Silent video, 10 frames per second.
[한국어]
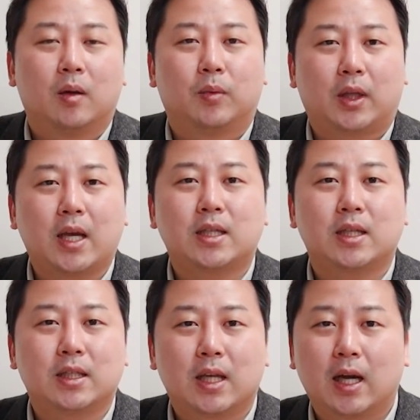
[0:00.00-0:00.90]
뭐
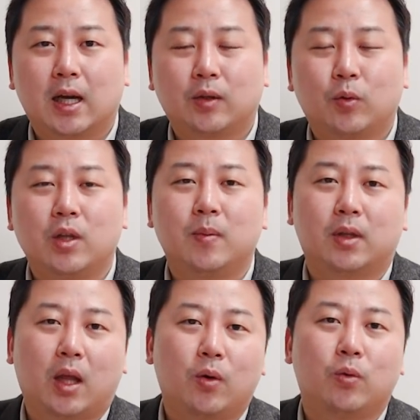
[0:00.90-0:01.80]
택시기사가 손님을
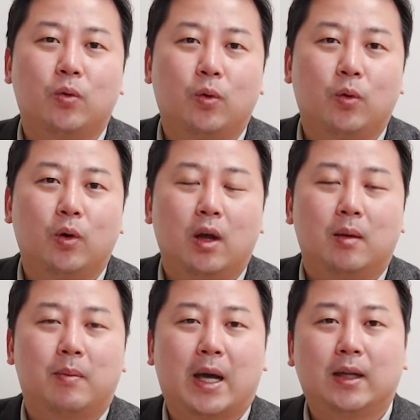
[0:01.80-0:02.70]
태우고
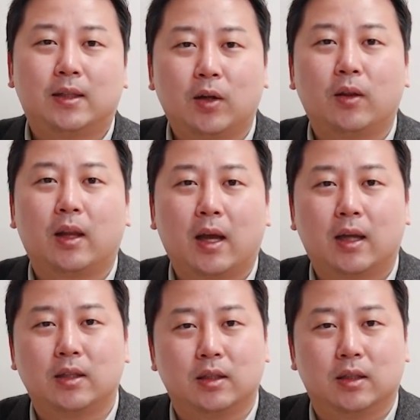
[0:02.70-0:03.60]
말을 들었네
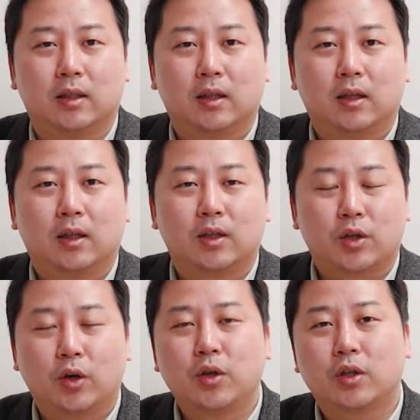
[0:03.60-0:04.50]
하는
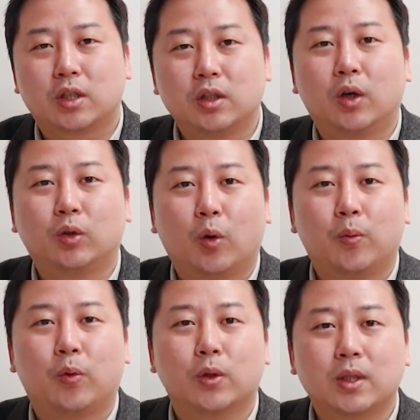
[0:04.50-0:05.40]
전혀 증거도
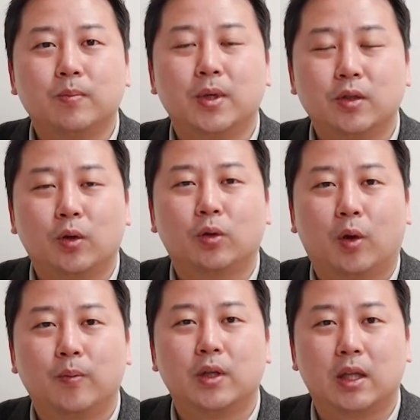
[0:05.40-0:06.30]
없고 신빙성도
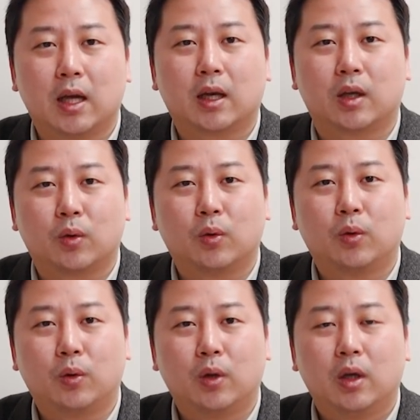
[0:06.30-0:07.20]
없는
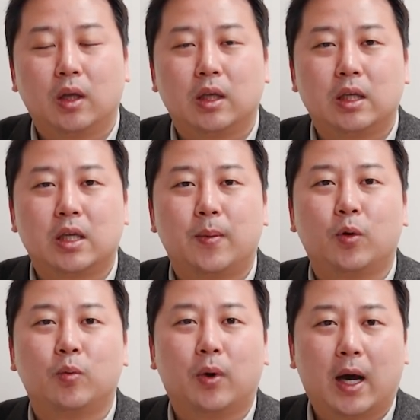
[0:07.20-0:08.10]
이야기로 이재명
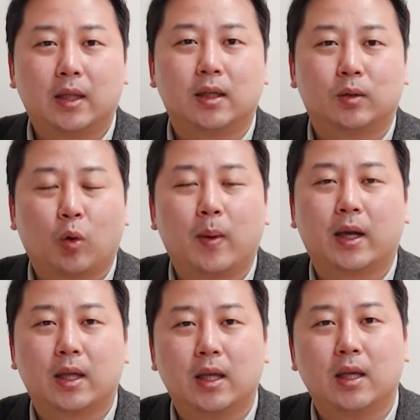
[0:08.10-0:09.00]
후보 아들
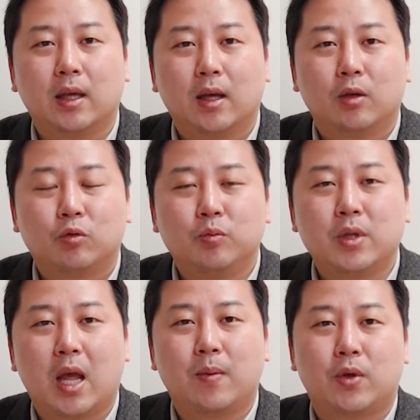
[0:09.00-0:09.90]
도박이
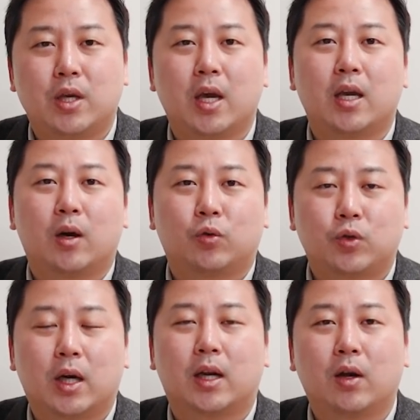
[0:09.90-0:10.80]
국민의힘 기획이라고
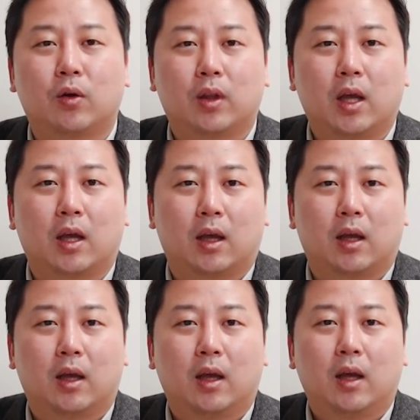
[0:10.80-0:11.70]
주장을 한 건데
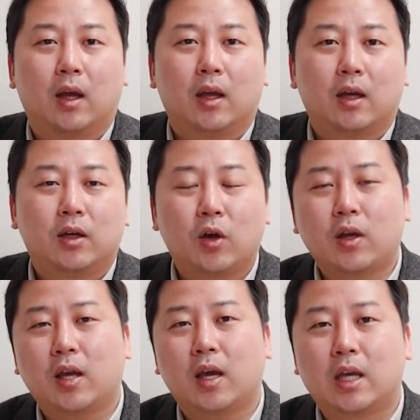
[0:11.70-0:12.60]

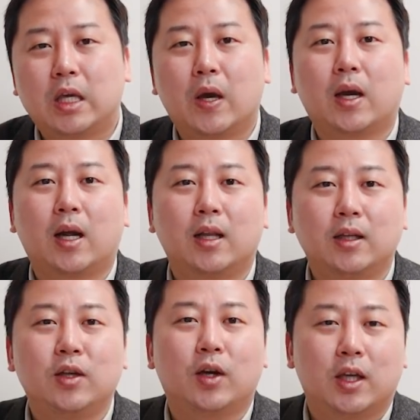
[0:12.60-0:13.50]
그렇게 기획할
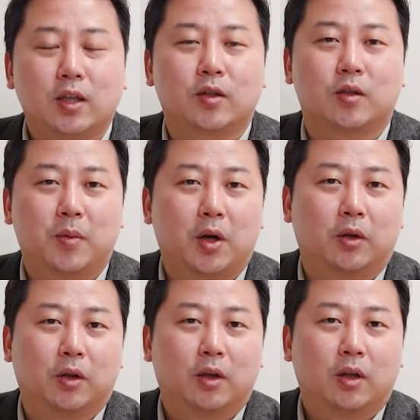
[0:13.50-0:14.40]
능력이
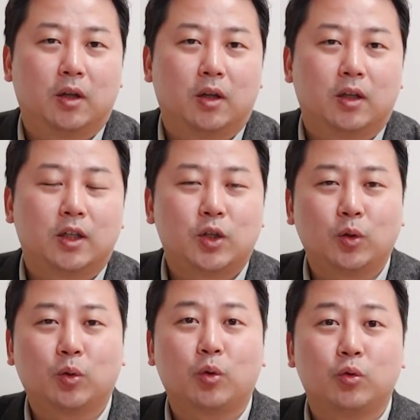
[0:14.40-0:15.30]
있었으면 그
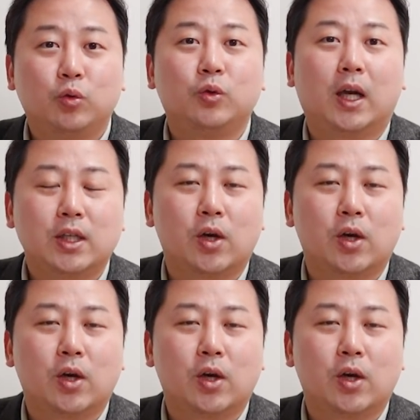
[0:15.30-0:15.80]
정도로 유능한